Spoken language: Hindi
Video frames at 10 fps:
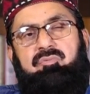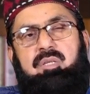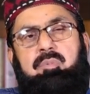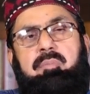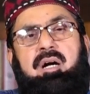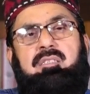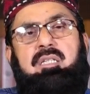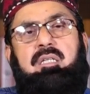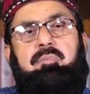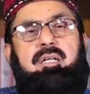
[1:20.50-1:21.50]
फ़ी बबा
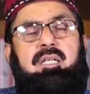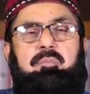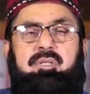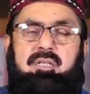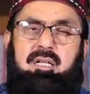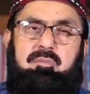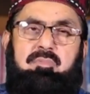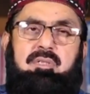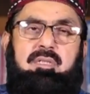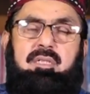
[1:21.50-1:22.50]
से ईमान अबी
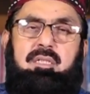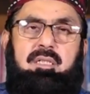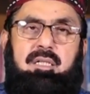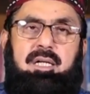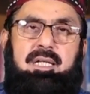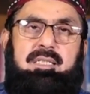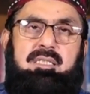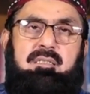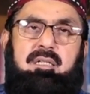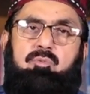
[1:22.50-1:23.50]
तालब आला
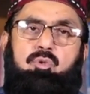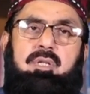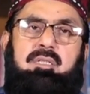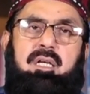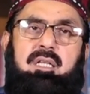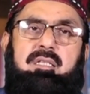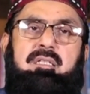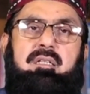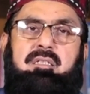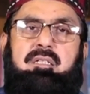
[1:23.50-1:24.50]
हज़रत रहमत ला
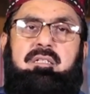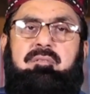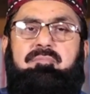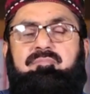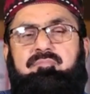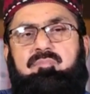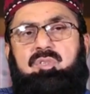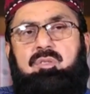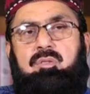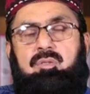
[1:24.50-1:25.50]
तिखी लिखी
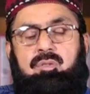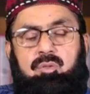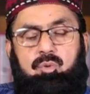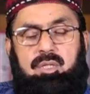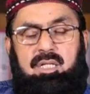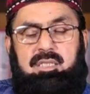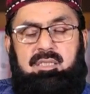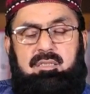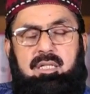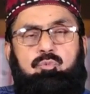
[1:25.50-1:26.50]
तो अला
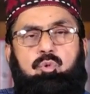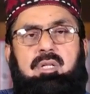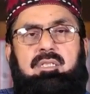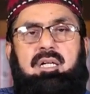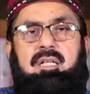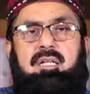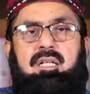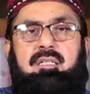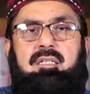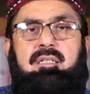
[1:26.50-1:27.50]
हज़रत रहमत
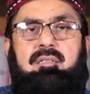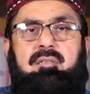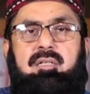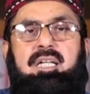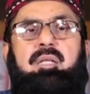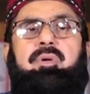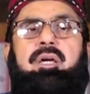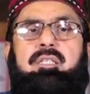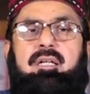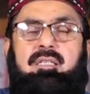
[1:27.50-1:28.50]
ताली ने अदम
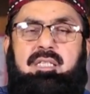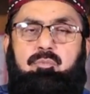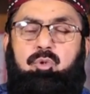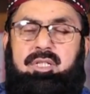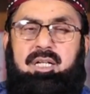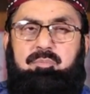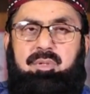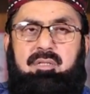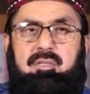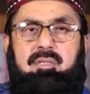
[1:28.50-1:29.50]
एहतियात की बुनियाद
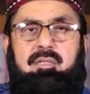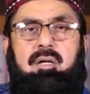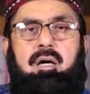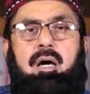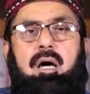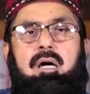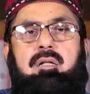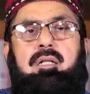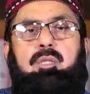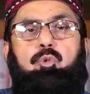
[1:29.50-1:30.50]
पर
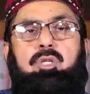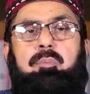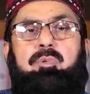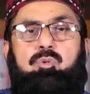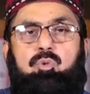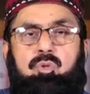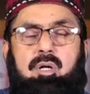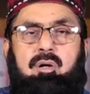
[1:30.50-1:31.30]
हर रतब याबिस को